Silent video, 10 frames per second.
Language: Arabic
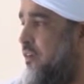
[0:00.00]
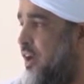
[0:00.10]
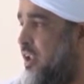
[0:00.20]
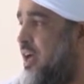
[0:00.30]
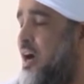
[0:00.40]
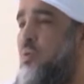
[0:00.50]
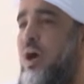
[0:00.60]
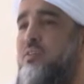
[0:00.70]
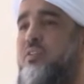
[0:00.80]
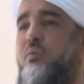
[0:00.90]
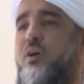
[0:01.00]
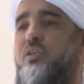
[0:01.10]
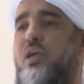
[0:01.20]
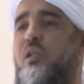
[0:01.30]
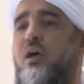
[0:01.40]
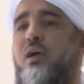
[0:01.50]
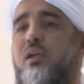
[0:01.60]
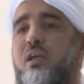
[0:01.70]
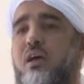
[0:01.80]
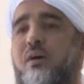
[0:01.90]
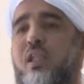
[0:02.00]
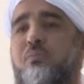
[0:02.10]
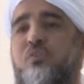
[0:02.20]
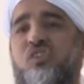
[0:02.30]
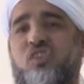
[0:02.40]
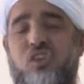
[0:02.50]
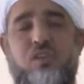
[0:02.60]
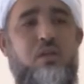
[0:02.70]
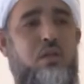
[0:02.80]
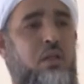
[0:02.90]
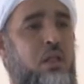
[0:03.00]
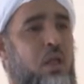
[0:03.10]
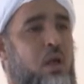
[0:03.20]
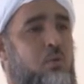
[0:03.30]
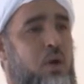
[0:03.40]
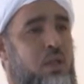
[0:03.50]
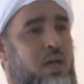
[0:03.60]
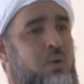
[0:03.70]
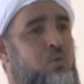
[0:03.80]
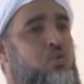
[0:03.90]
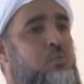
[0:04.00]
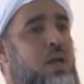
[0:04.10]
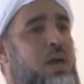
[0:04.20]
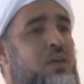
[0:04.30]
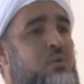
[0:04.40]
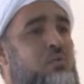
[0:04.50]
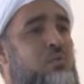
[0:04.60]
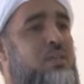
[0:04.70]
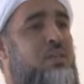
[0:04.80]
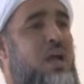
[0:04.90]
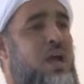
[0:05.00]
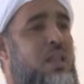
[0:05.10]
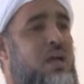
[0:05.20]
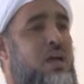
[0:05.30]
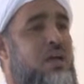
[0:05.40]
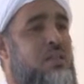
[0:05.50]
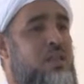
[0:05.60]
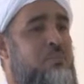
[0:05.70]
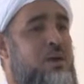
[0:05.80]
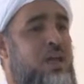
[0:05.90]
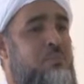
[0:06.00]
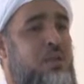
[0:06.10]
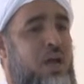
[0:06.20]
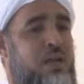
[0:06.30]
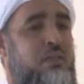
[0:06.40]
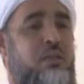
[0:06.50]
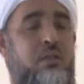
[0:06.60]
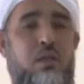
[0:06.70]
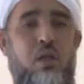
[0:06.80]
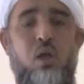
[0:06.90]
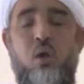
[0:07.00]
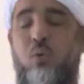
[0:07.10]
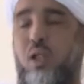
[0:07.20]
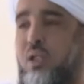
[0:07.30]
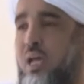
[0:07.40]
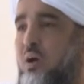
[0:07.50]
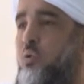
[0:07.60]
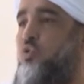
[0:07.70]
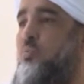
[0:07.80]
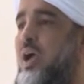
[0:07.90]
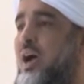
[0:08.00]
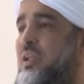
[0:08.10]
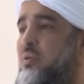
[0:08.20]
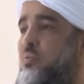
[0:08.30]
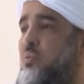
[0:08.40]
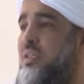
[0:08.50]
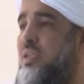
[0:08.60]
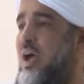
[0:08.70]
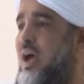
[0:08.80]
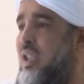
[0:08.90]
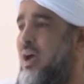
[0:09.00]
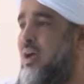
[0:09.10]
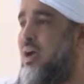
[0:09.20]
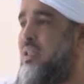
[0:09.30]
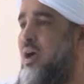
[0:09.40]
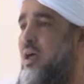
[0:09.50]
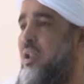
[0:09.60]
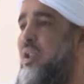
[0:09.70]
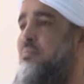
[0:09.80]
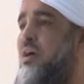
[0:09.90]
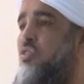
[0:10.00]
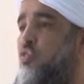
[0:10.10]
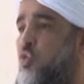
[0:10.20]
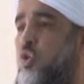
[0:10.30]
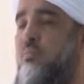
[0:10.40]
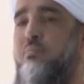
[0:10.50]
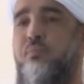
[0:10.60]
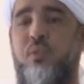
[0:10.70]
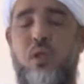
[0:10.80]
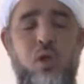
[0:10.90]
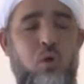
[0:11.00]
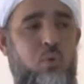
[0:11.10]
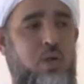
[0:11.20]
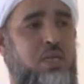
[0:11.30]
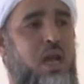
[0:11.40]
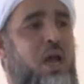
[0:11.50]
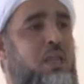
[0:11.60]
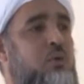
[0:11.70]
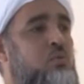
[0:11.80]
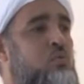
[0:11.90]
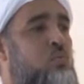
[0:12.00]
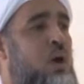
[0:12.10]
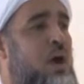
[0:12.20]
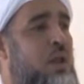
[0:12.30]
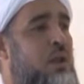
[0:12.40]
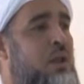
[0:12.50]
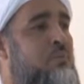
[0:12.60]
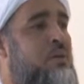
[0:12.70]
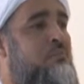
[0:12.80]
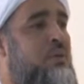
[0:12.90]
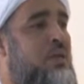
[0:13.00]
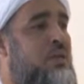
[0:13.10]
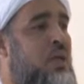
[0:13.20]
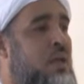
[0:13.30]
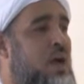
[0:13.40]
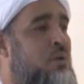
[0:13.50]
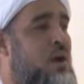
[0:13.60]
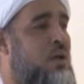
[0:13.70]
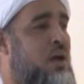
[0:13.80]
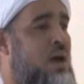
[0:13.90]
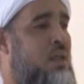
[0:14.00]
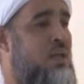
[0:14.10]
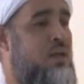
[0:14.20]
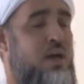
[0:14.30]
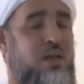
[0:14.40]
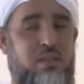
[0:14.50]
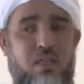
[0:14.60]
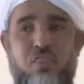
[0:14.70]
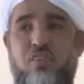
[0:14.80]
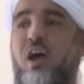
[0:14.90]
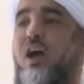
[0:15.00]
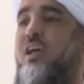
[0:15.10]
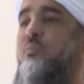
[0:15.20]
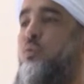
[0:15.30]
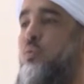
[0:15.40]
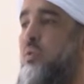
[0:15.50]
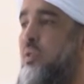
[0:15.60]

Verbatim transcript: فالله عز وجل قد امر بالصدق والله سبحانه وتعالى قد امر بالعدل والله سبحانه وتعالى قد حرم الظلم وجعله محرما بيننا وقال لا اعلم